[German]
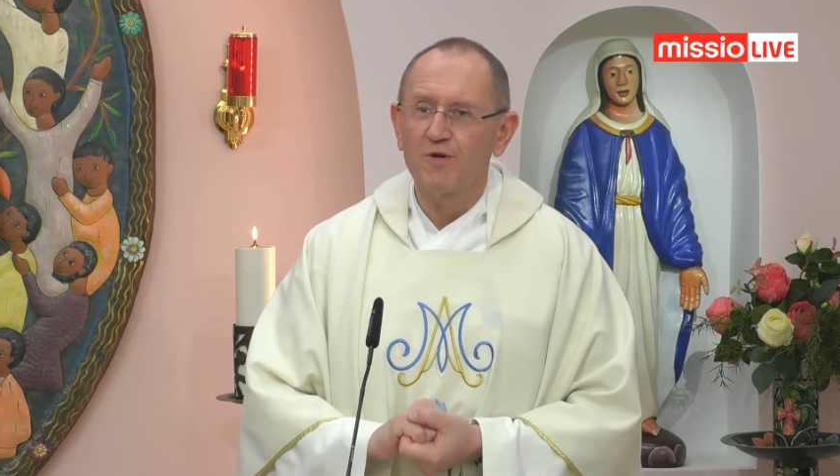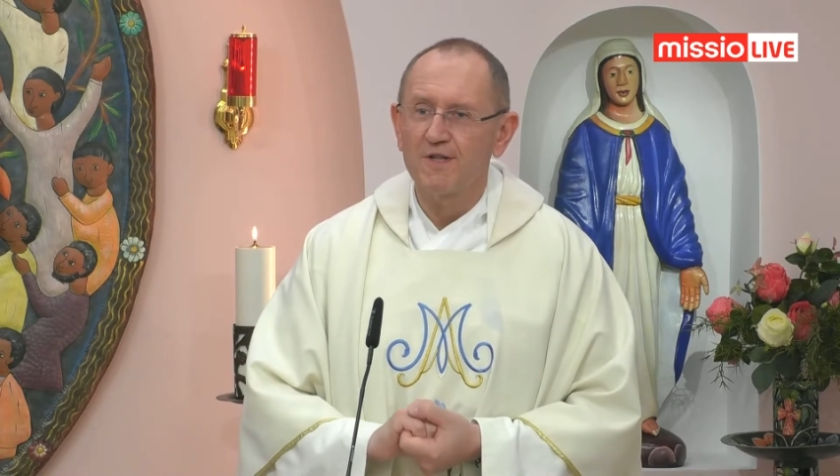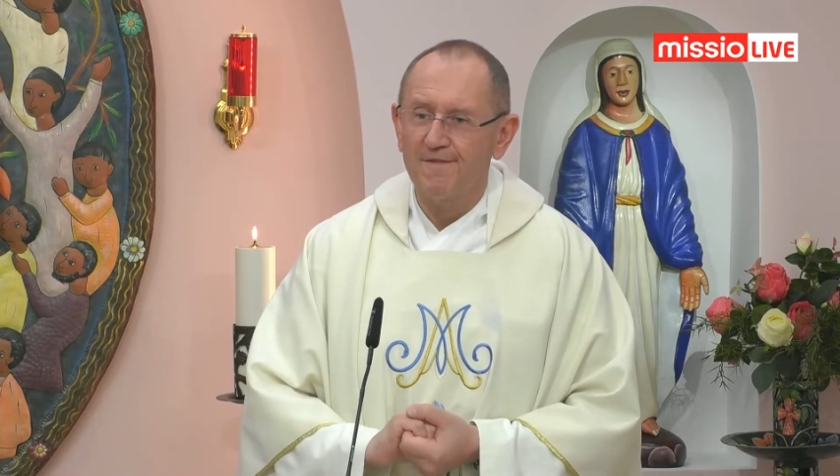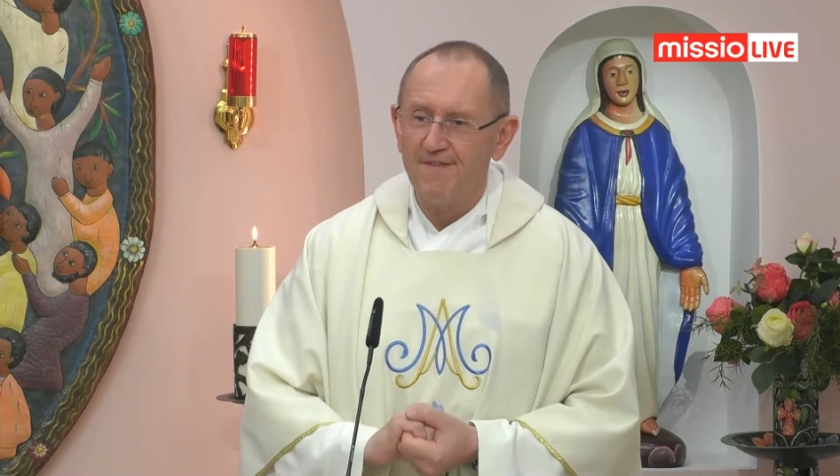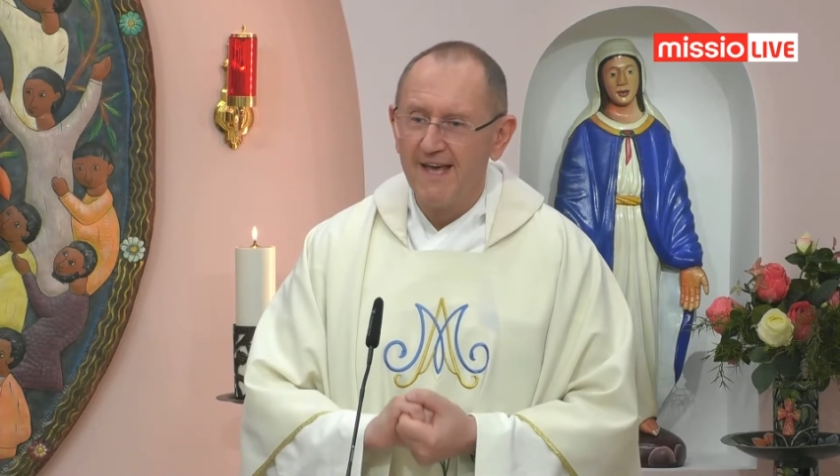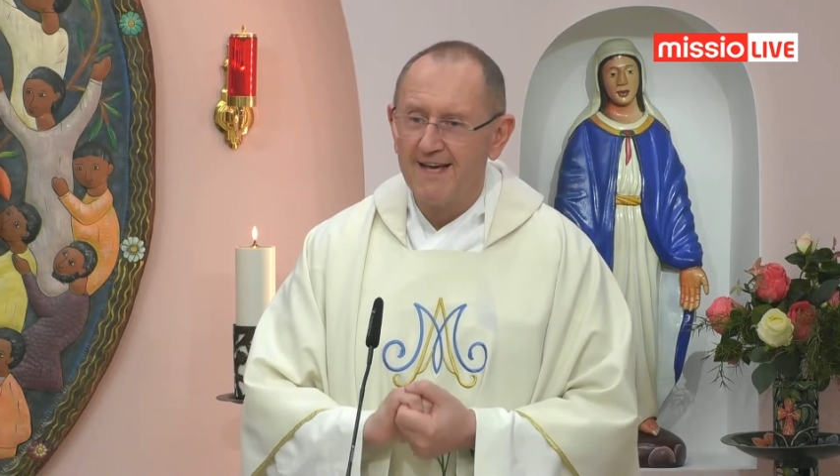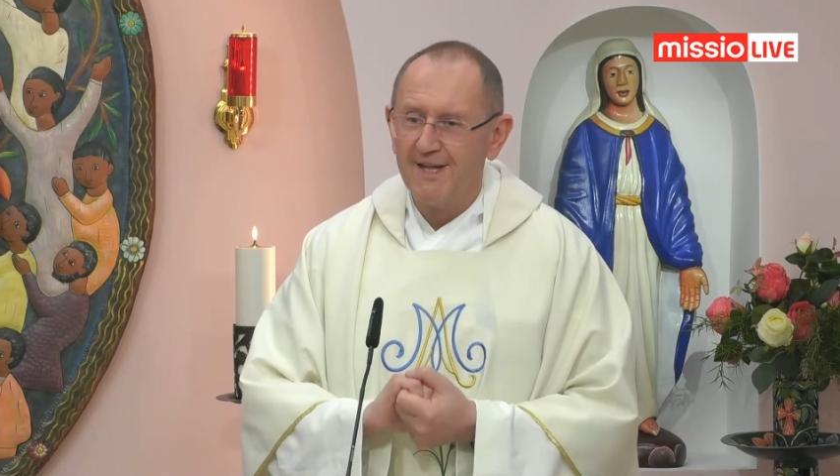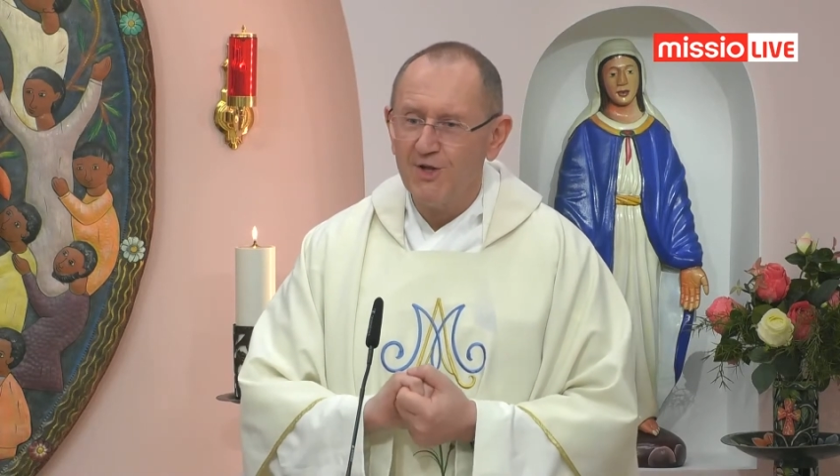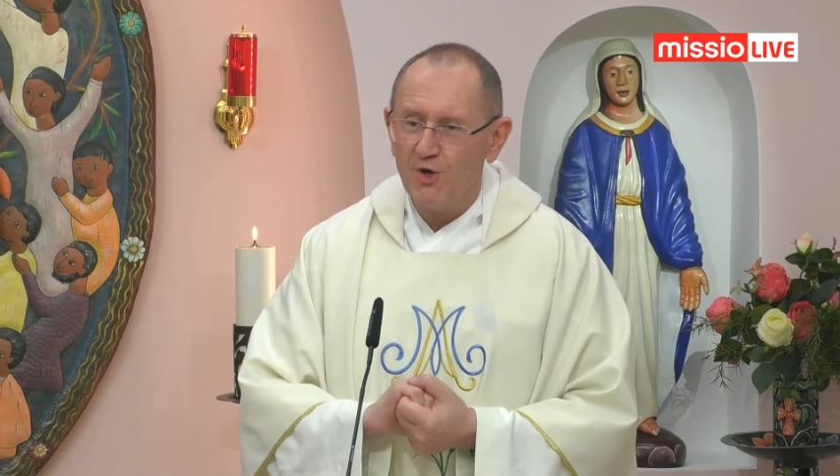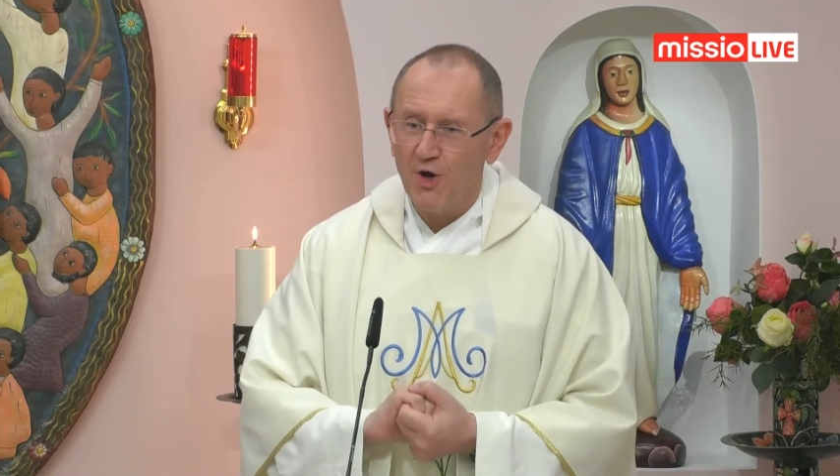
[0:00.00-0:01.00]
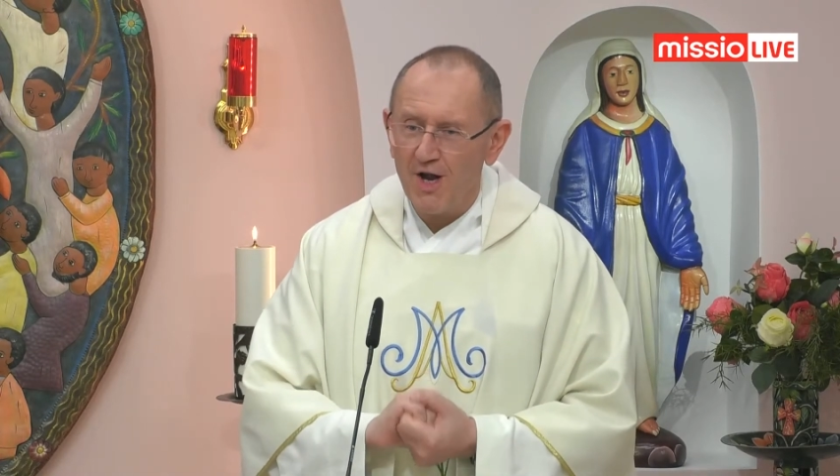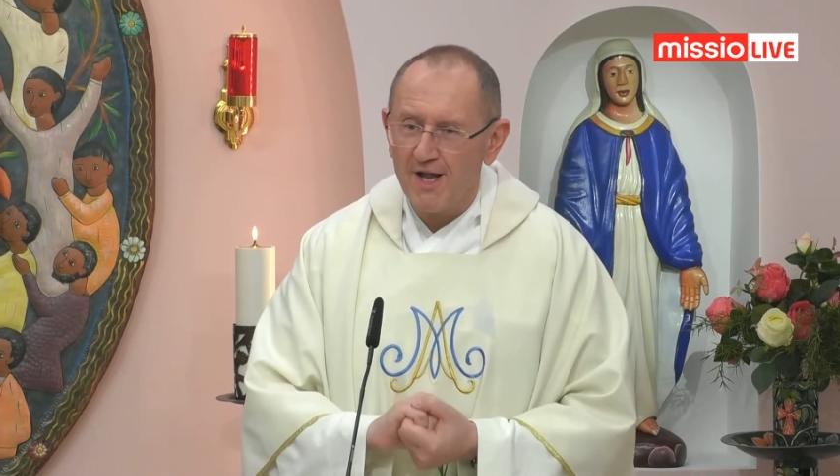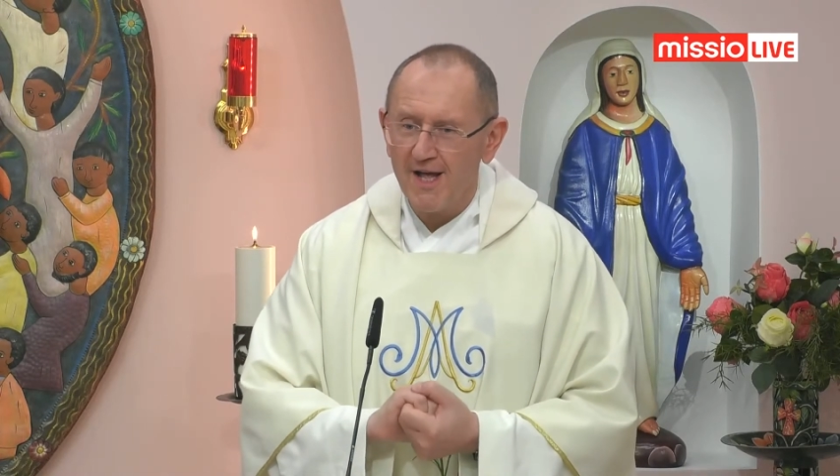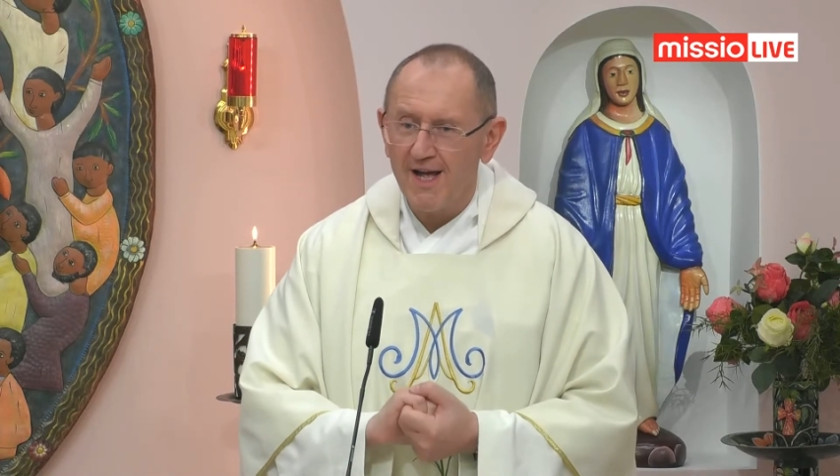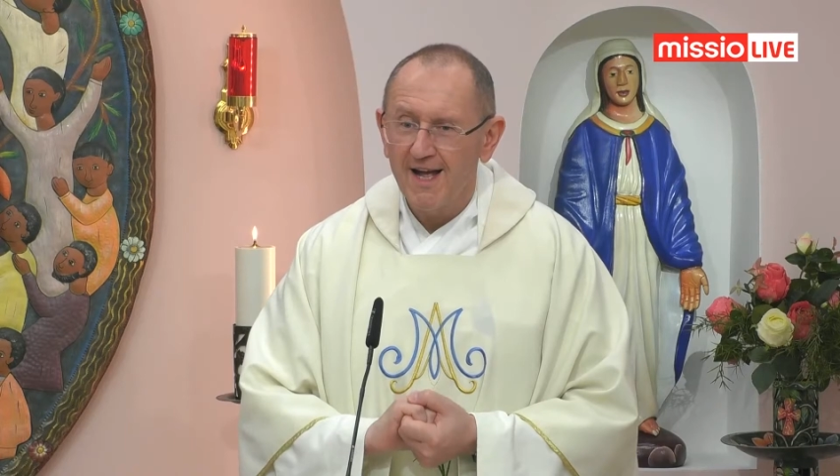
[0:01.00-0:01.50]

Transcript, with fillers: der Weg in die Hölle